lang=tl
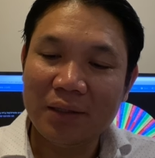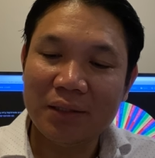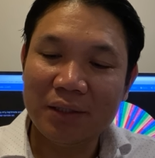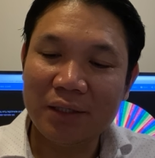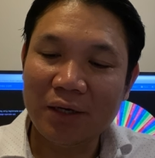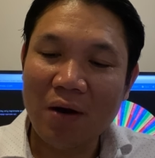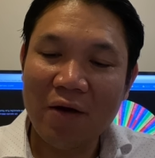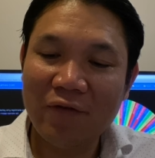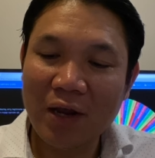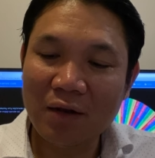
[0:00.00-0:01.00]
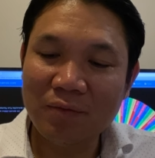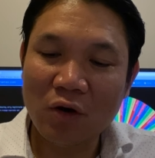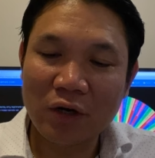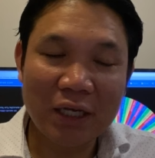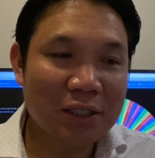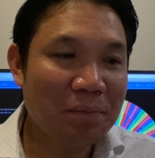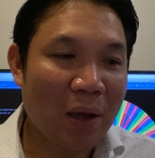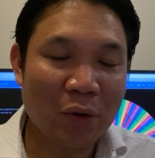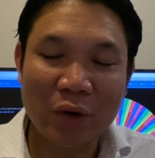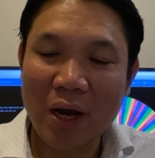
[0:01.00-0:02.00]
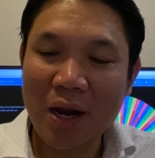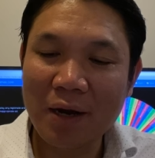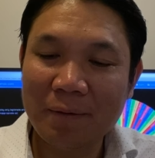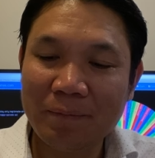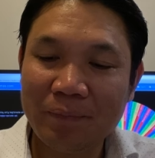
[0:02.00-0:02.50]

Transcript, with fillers: Si Sir Rafi Alvarez, meron na.